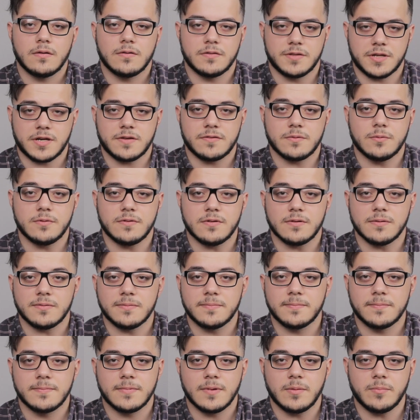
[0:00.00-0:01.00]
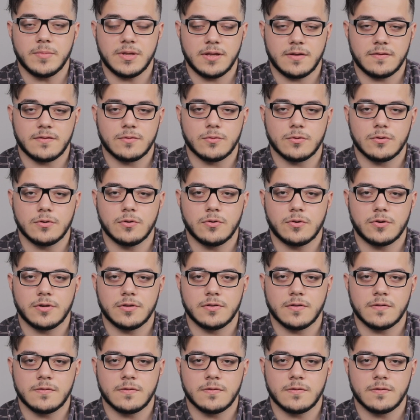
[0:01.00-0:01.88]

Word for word: Здравствуйте, меня зовут Георгий